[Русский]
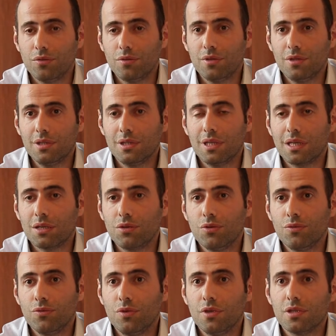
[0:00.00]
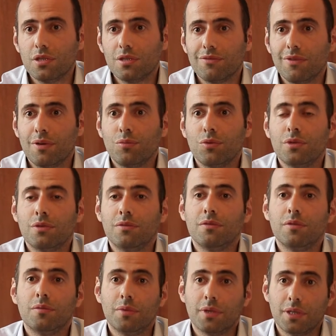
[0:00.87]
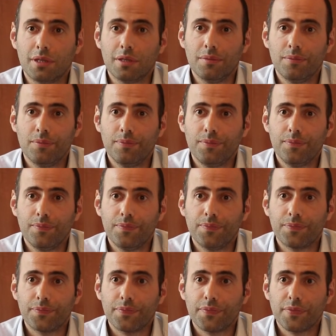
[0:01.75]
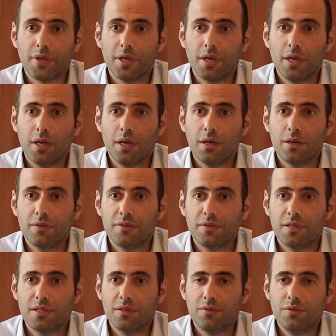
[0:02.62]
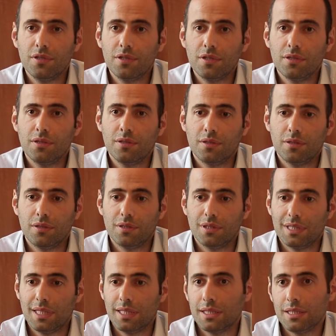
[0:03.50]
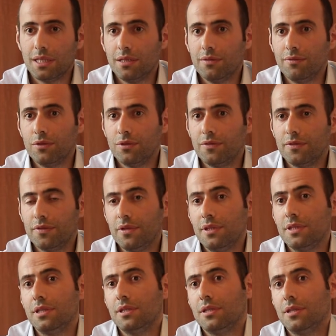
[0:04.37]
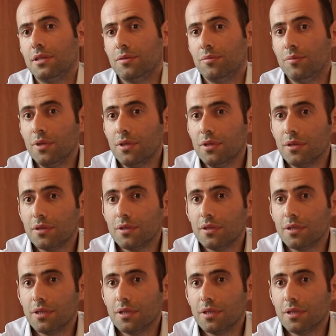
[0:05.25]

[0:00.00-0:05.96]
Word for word: Есть такая вещь – свобода выбора. Всевышний создал вот весь этот мир,